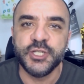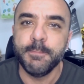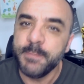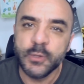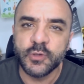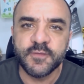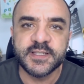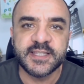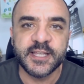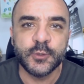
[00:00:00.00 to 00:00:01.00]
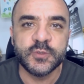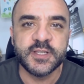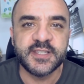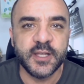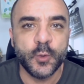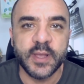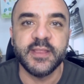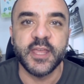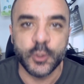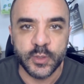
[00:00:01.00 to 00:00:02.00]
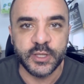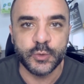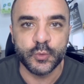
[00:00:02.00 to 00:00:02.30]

de 1958.